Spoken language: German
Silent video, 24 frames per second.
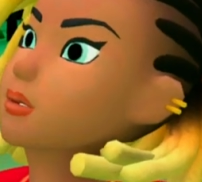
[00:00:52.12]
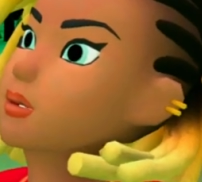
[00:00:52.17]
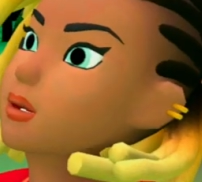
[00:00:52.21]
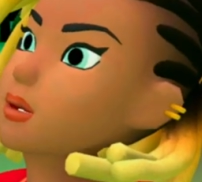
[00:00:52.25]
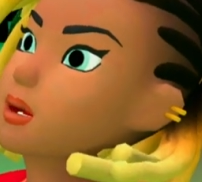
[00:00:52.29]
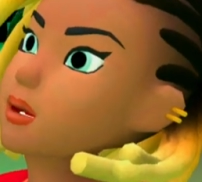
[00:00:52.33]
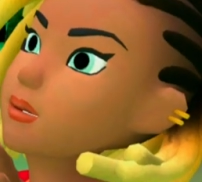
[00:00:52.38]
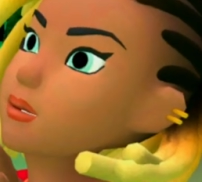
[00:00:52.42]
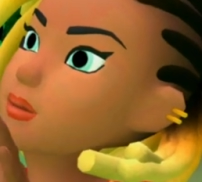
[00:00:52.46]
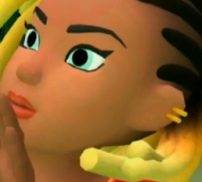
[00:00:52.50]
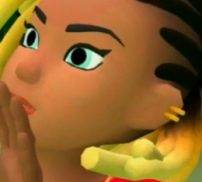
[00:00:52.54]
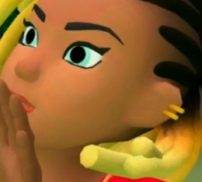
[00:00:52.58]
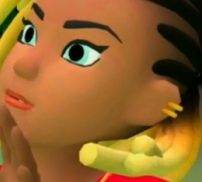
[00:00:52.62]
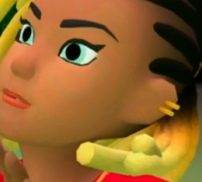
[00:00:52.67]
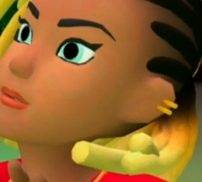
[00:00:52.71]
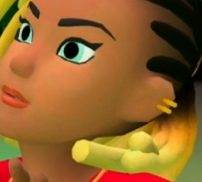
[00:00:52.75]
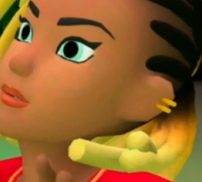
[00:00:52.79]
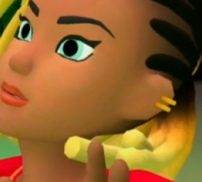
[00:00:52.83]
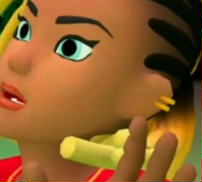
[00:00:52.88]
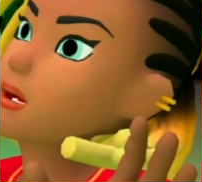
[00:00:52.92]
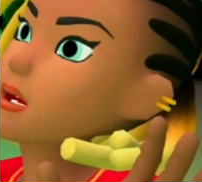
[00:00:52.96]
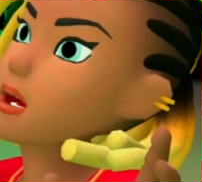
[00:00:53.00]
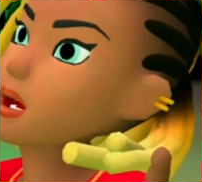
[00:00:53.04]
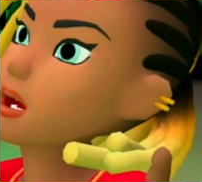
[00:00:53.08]
Alles,
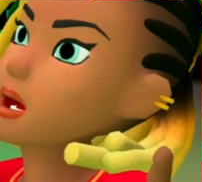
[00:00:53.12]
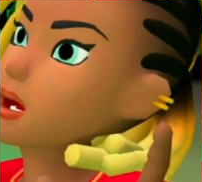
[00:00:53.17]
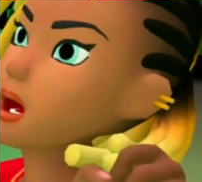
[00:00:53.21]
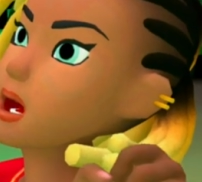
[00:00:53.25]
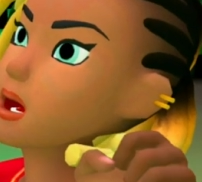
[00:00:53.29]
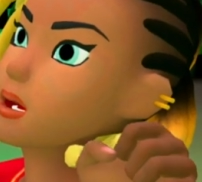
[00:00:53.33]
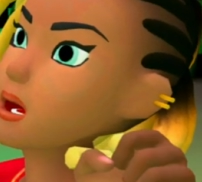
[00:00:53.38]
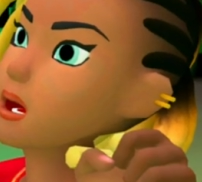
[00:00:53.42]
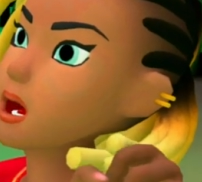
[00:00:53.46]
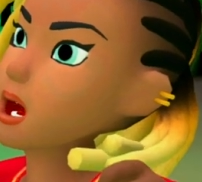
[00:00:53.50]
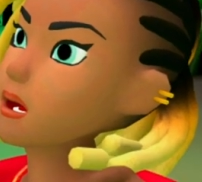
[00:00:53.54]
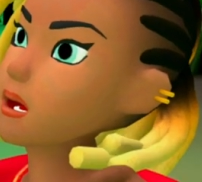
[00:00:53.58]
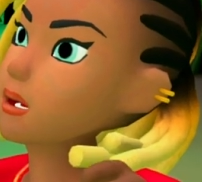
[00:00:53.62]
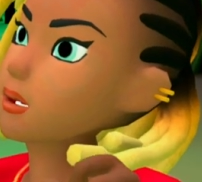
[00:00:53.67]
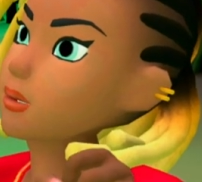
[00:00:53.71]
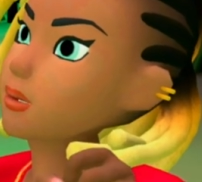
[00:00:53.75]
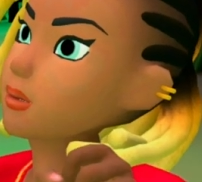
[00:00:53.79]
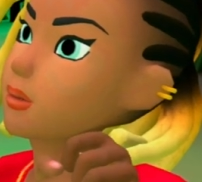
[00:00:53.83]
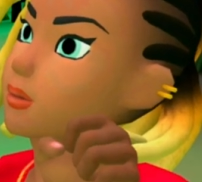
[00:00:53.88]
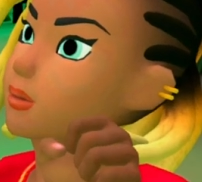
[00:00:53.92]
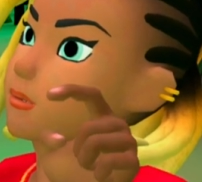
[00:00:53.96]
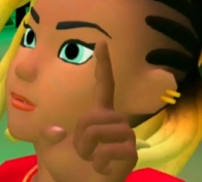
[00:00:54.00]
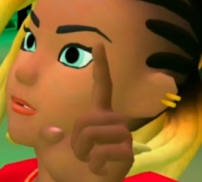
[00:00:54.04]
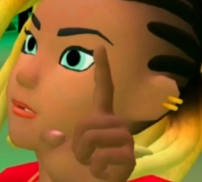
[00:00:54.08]
was du hier
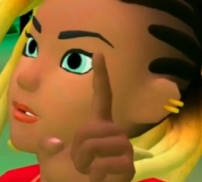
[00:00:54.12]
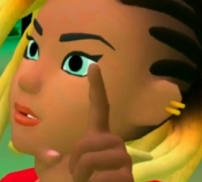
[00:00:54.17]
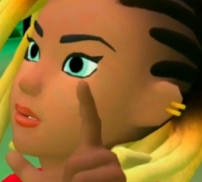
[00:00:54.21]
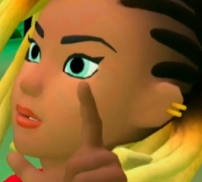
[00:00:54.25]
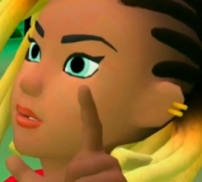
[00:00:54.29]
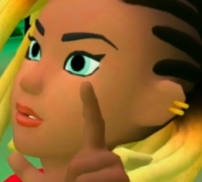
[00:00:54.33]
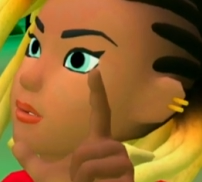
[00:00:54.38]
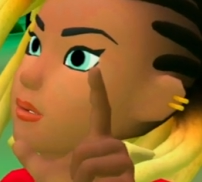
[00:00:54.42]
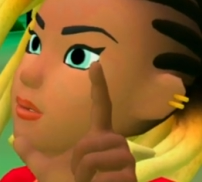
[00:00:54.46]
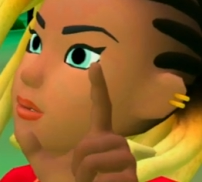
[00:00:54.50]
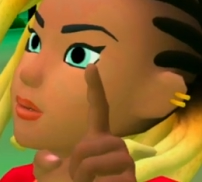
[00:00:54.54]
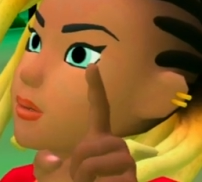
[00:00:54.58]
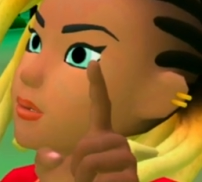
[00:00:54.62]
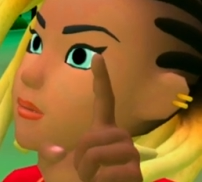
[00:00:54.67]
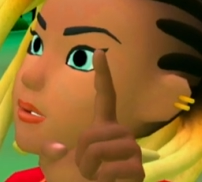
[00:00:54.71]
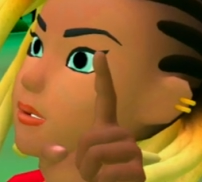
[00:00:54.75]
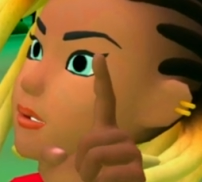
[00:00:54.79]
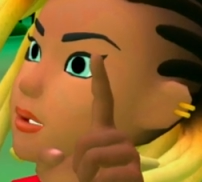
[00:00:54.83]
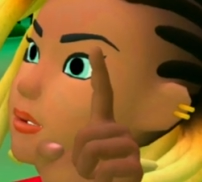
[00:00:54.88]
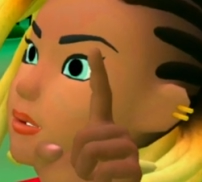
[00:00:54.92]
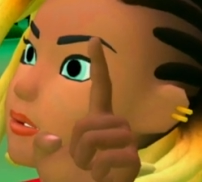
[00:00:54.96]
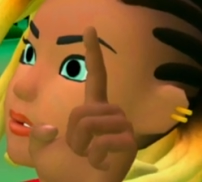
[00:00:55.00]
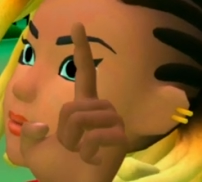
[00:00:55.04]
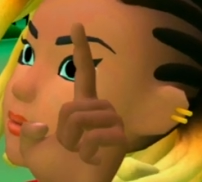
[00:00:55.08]
siehst, wird mal
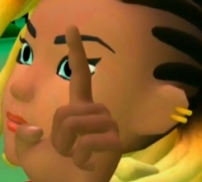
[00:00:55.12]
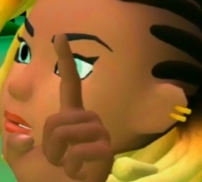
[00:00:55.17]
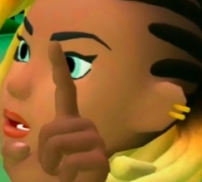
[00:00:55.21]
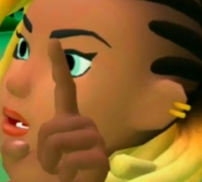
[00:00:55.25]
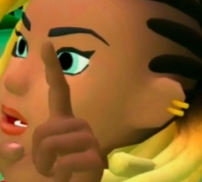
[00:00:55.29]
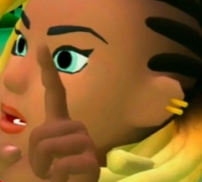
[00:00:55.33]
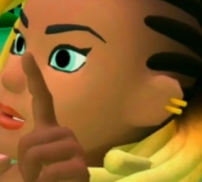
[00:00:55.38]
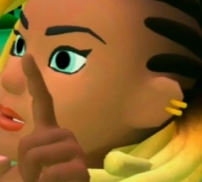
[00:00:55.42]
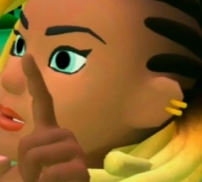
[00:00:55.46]
platt gemacht